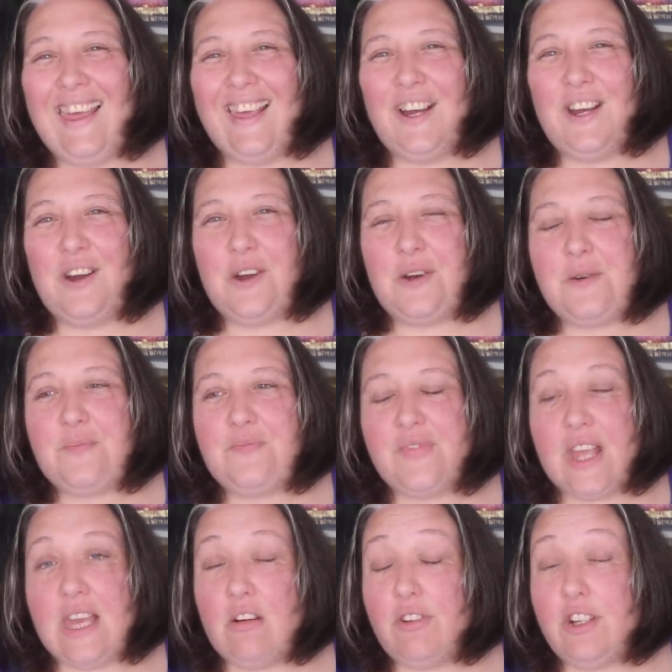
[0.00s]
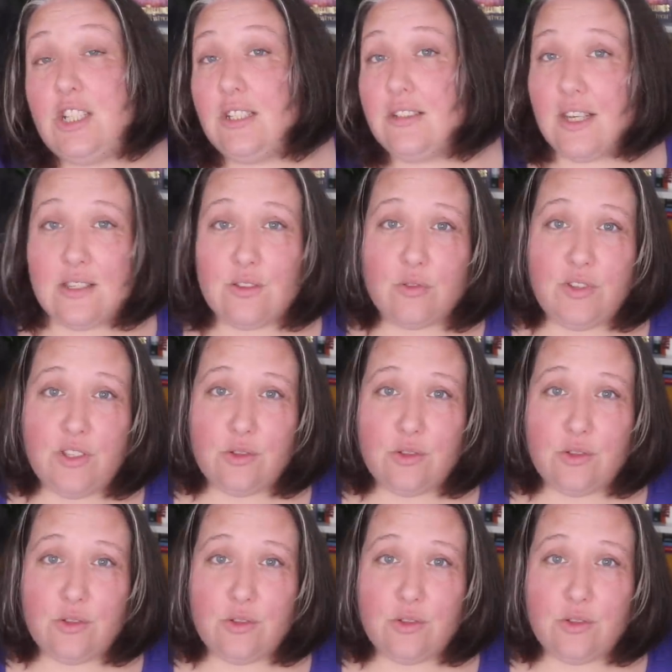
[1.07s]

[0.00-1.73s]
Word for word: Euh, et, en fait, j'ai très envie